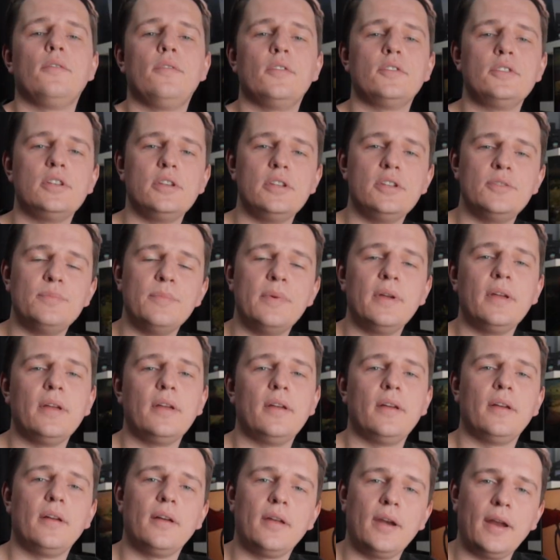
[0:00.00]

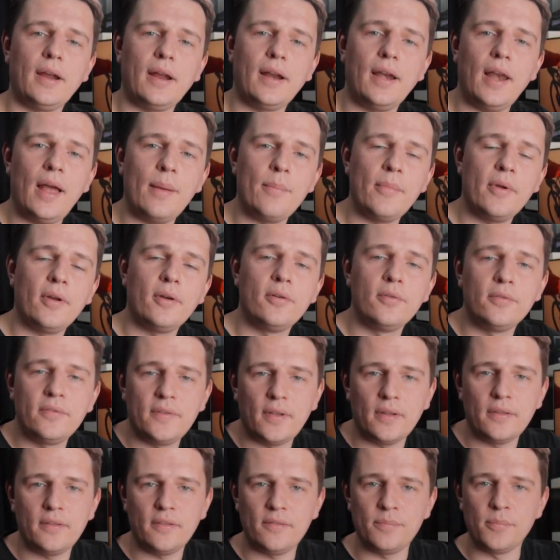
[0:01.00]
Stworzyliśmy reklamy
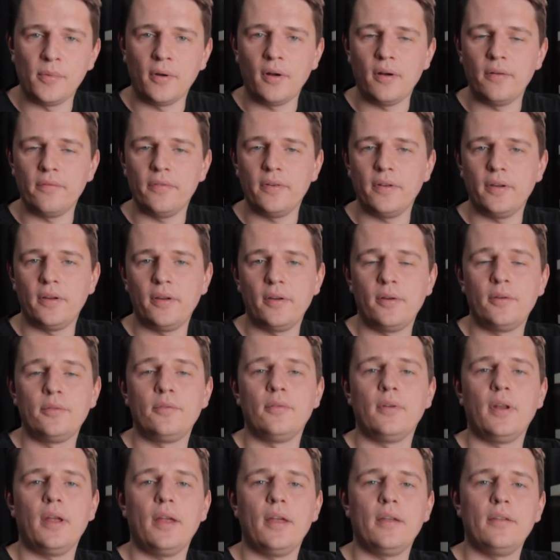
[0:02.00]
chust antysmogowych,
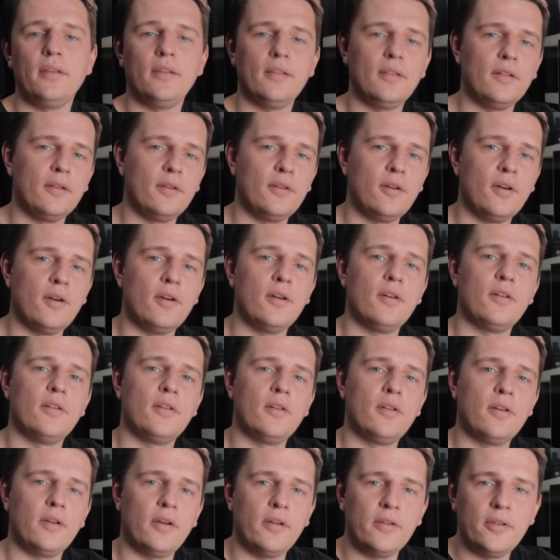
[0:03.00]
które nie tylko
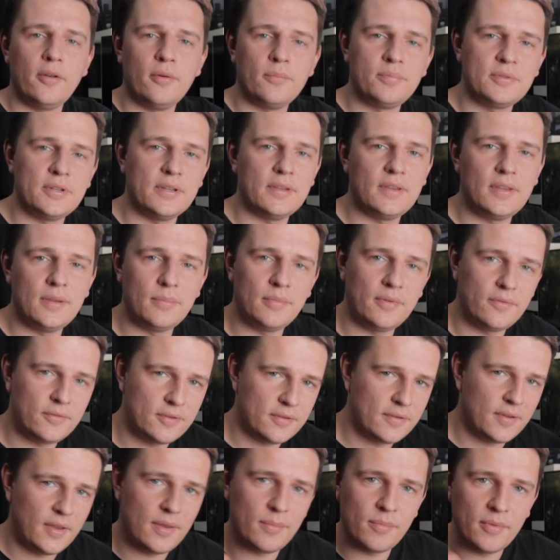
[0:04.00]
chronią przed tymi
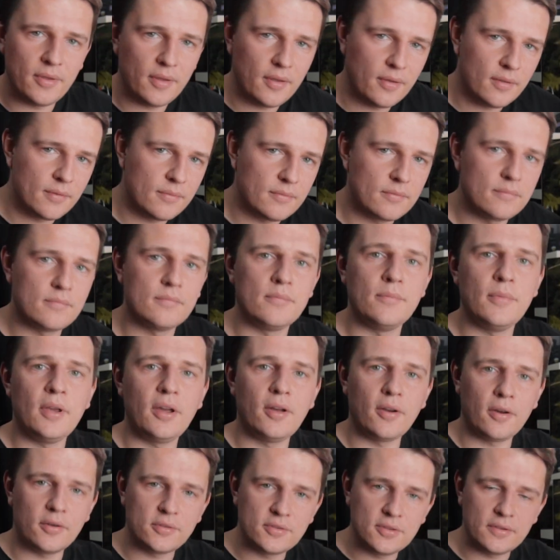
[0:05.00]
wszystkimi
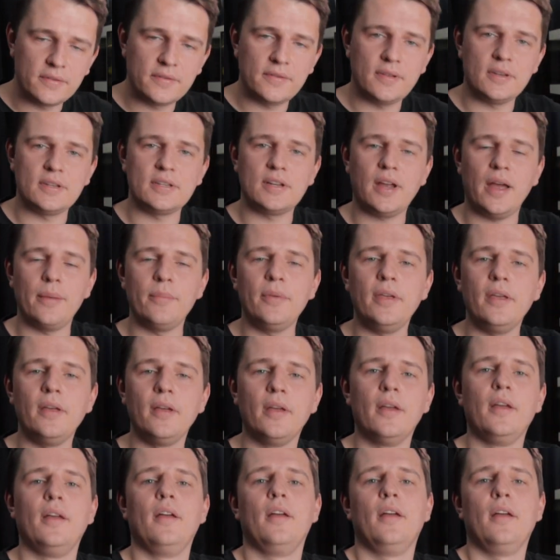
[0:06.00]

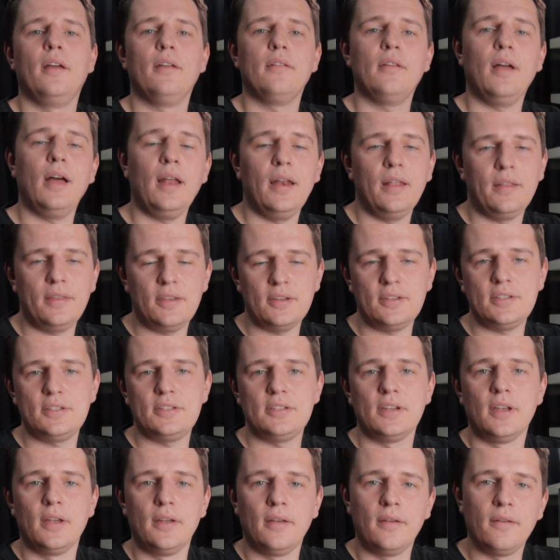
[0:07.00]
mikrocząsteczkami, ale
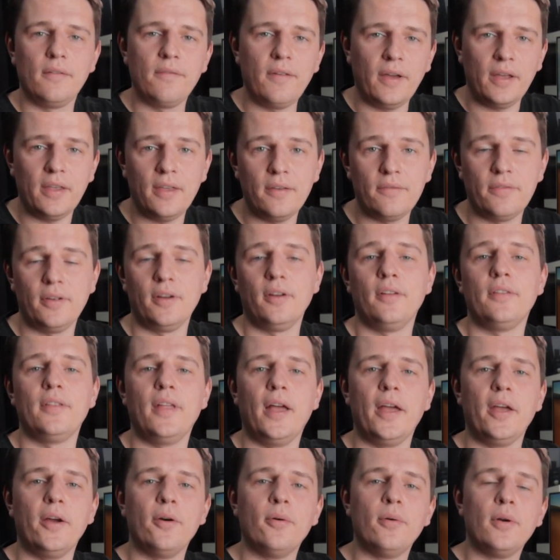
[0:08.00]
też fajnie
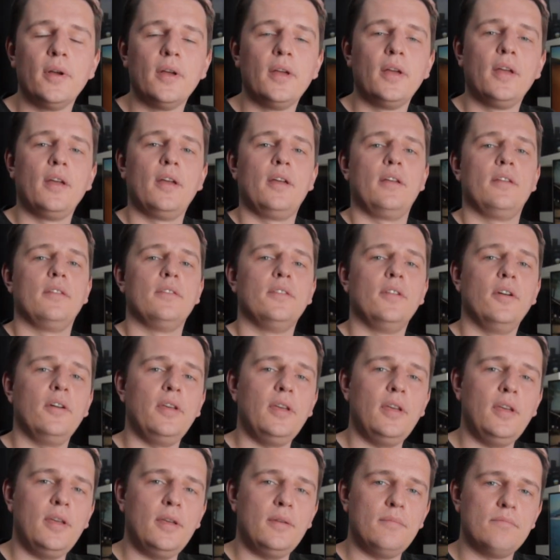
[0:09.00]
wyglądają.
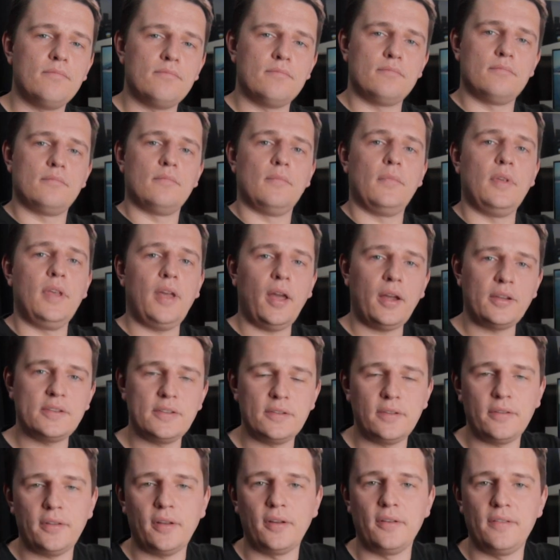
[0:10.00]
No i jak
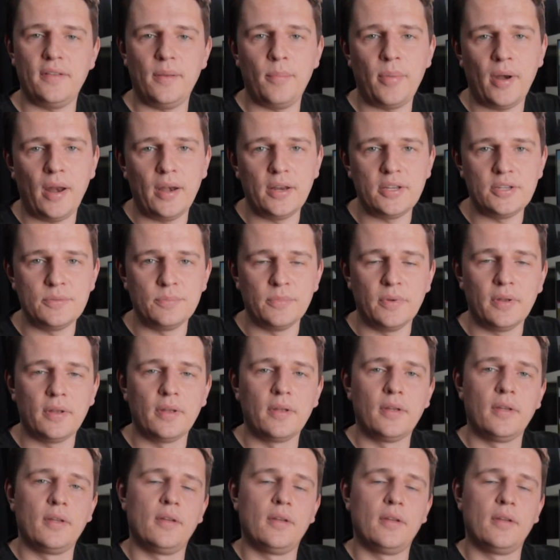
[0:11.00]
się do tego zabraliśmy?